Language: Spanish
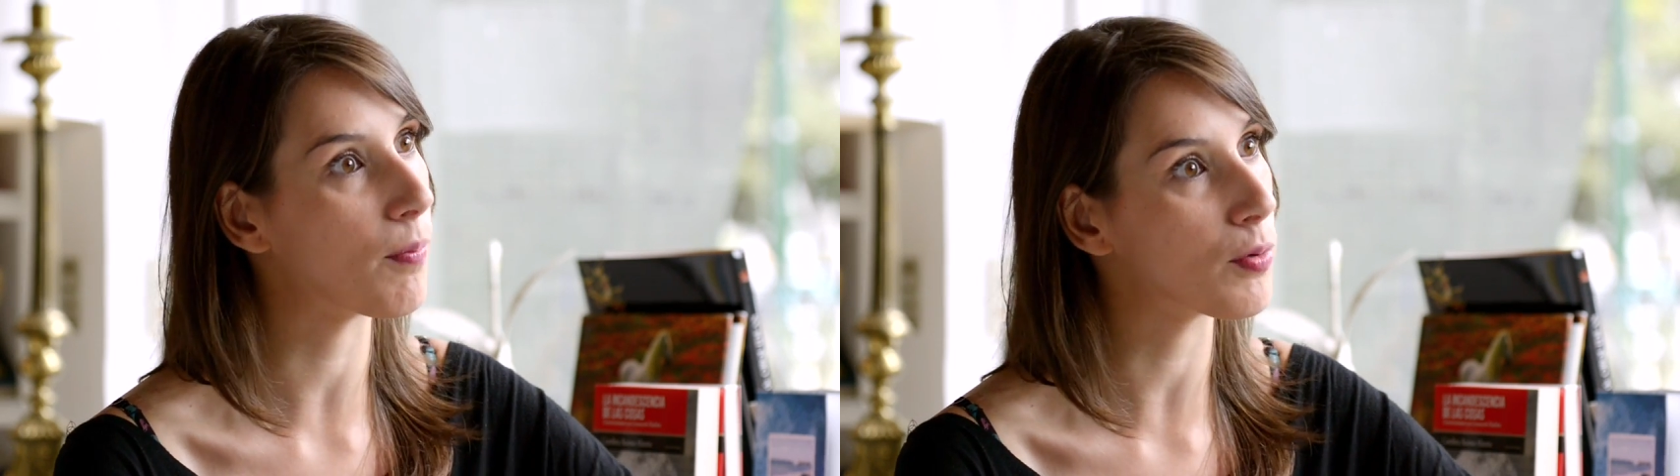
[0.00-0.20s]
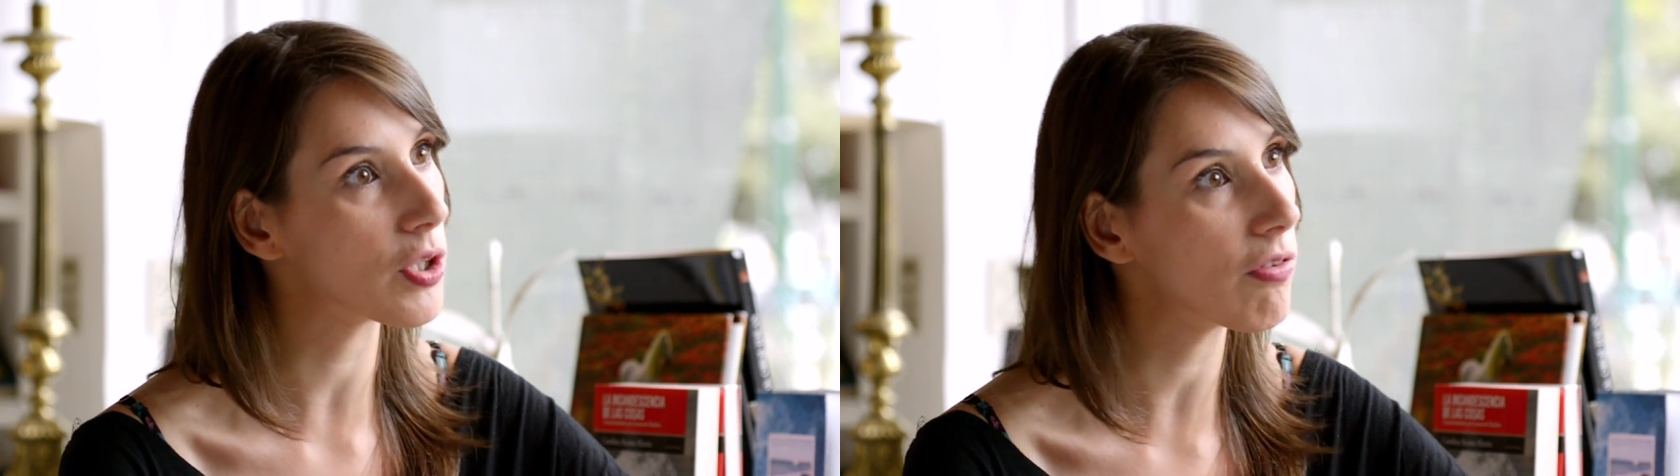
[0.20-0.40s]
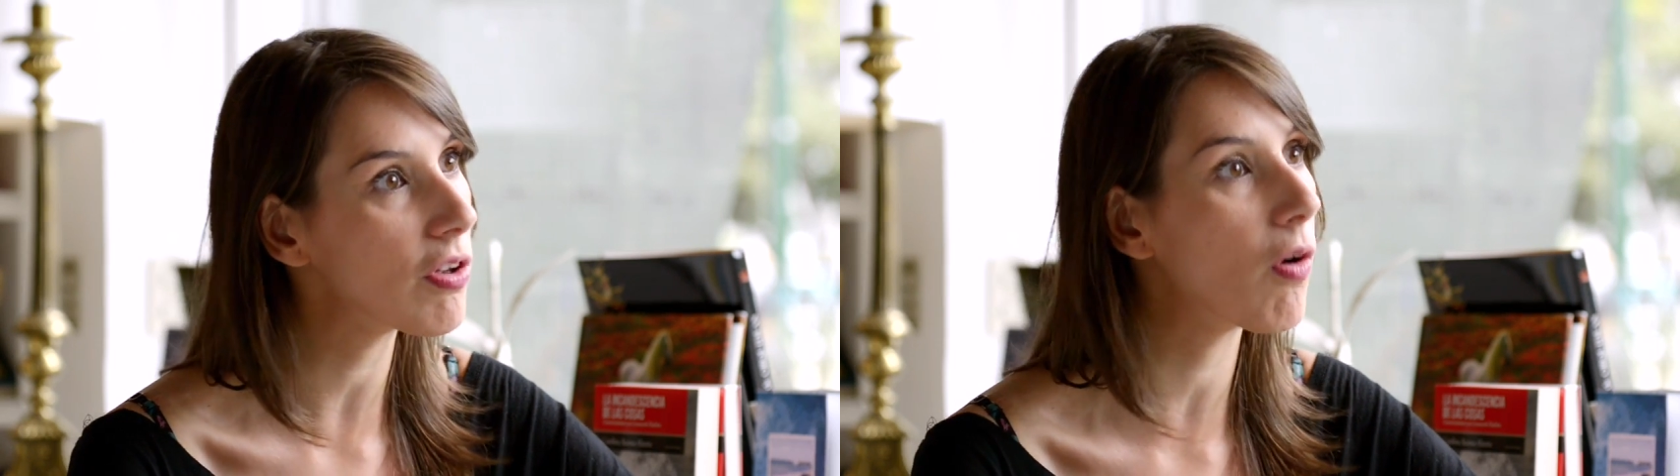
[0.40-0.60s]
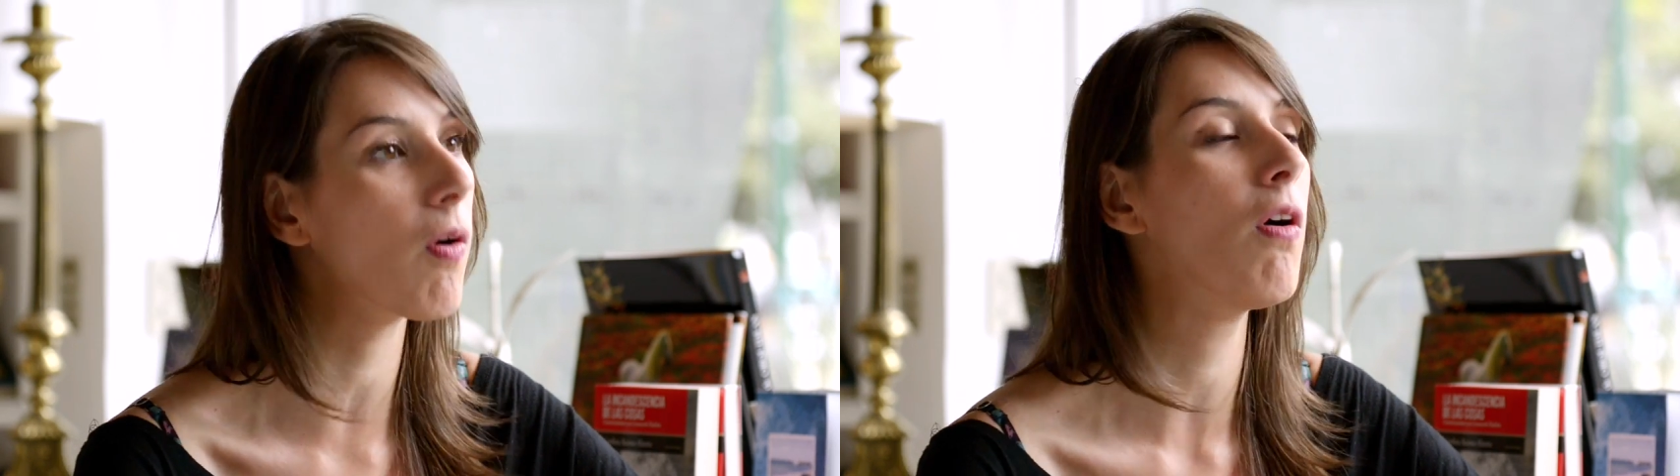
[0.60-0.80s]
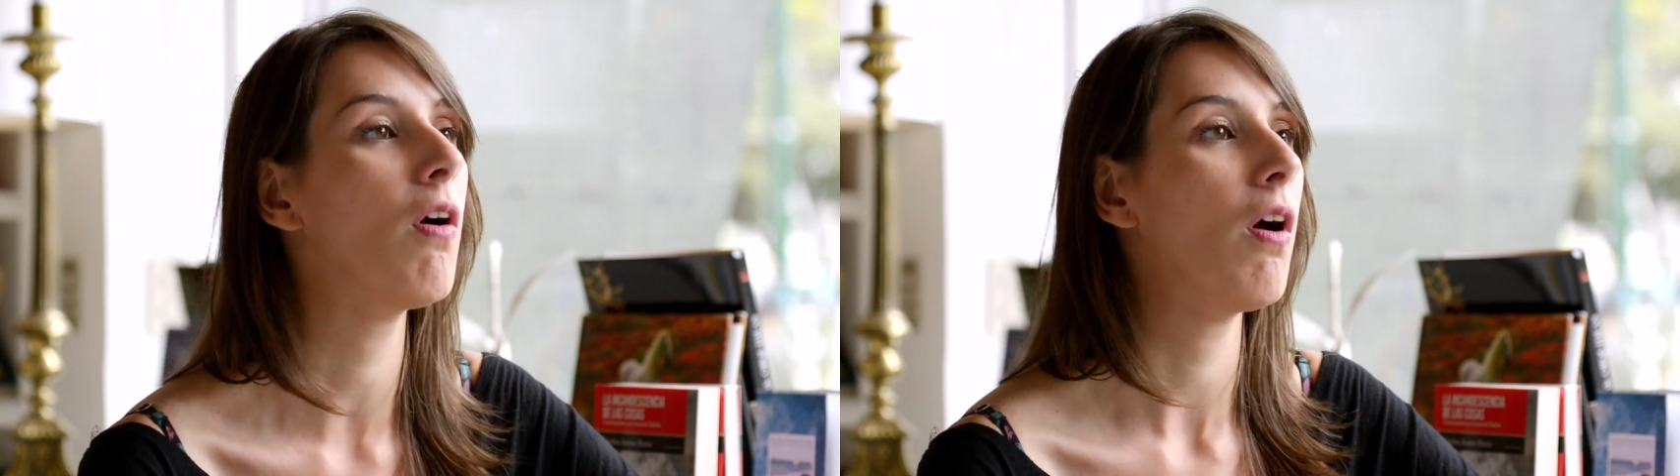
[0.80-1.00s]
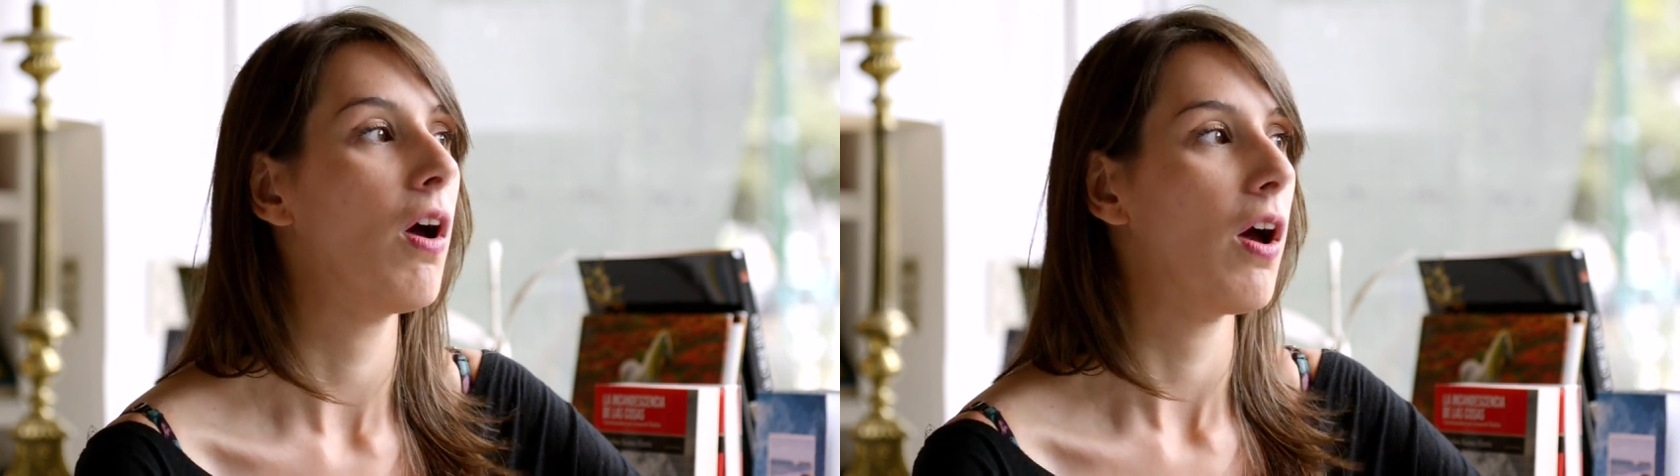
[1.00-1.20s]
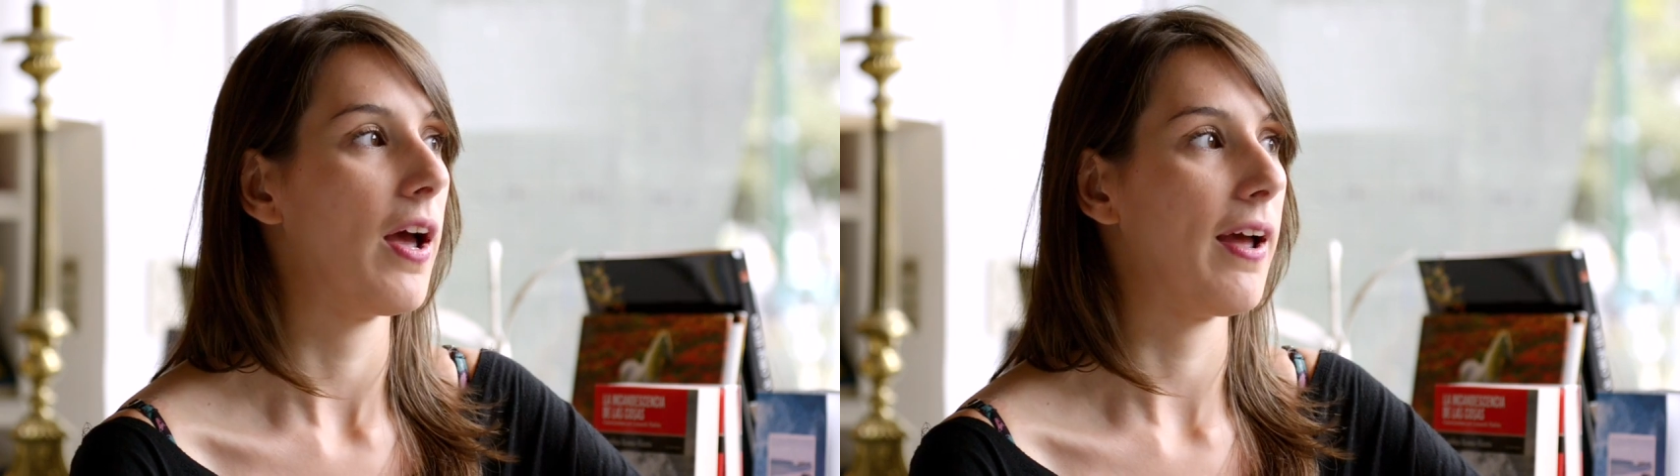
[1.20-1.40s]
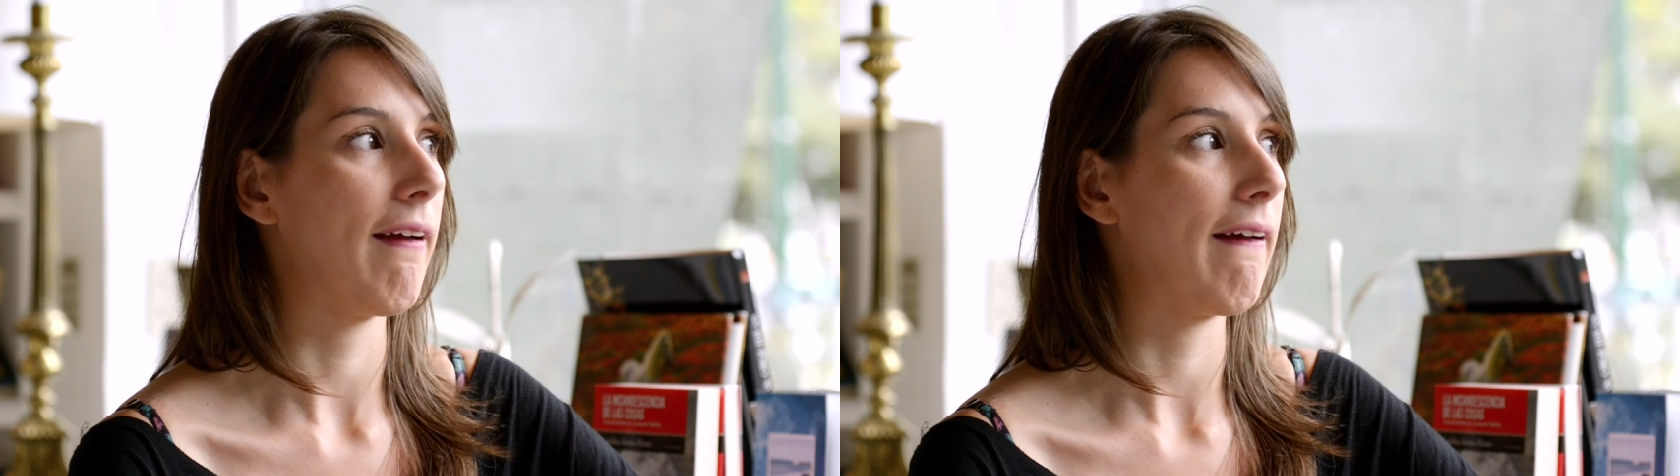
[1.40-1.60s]
oposición
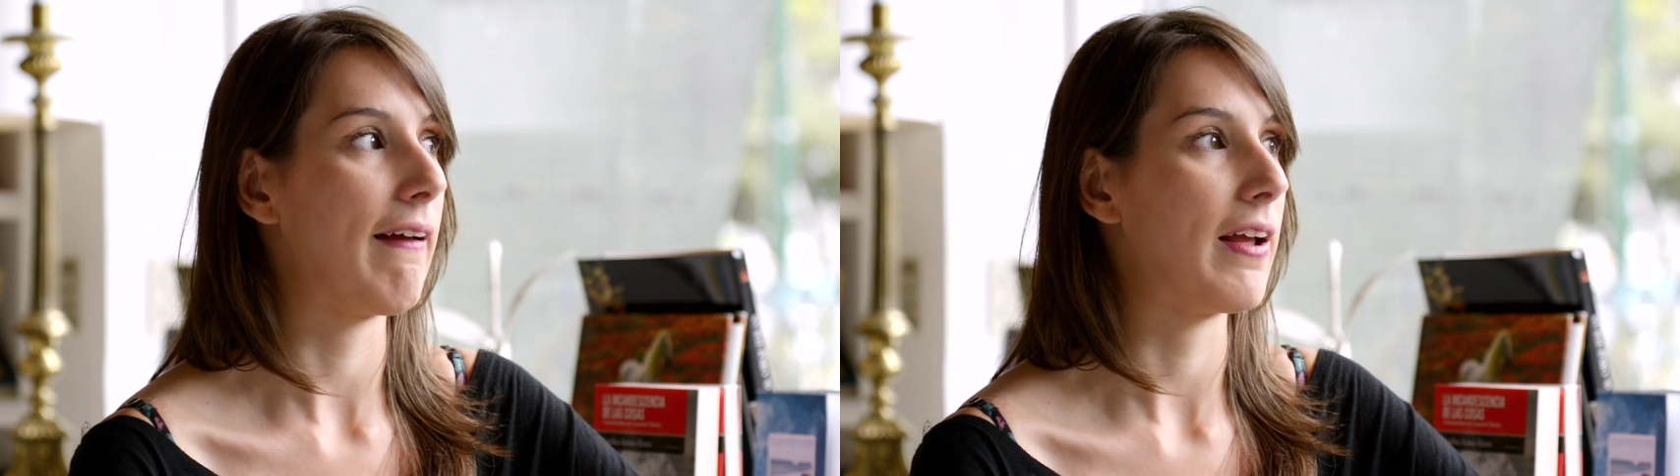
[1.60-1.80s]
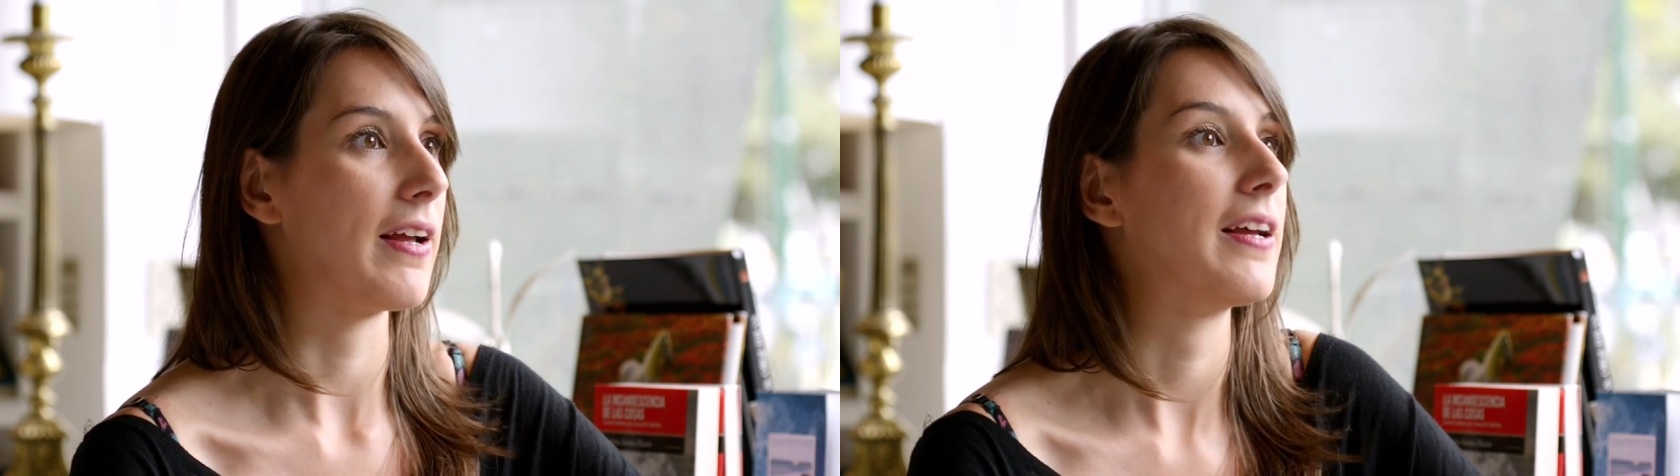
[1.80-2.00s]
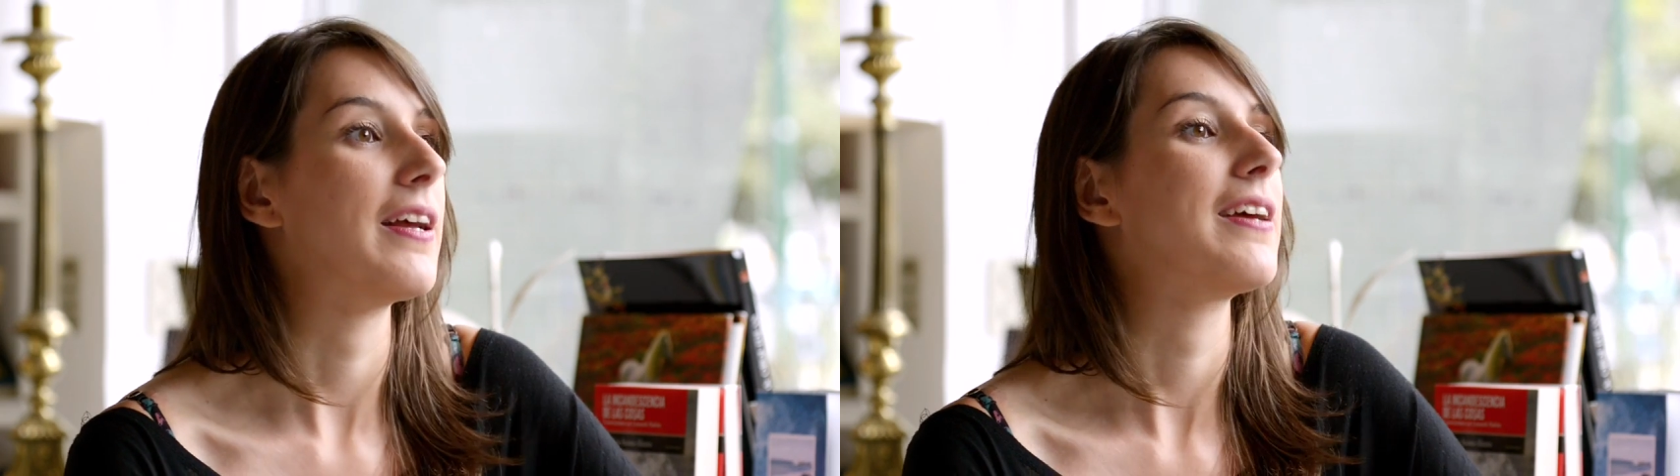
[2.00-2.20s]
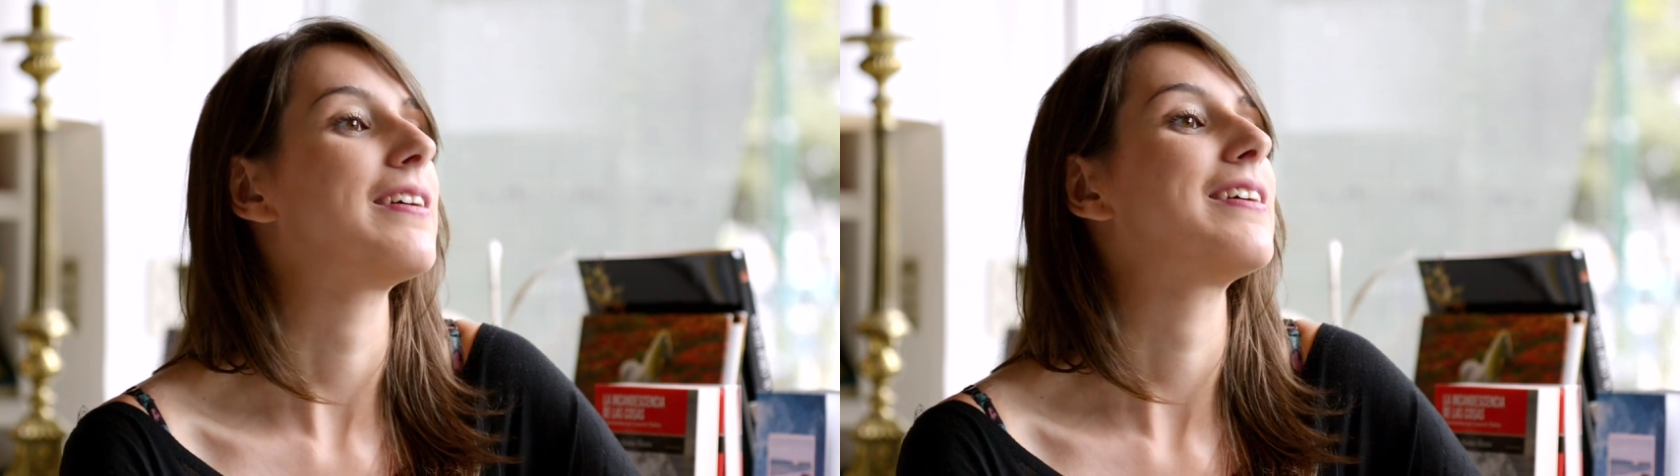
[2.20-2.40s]
eh,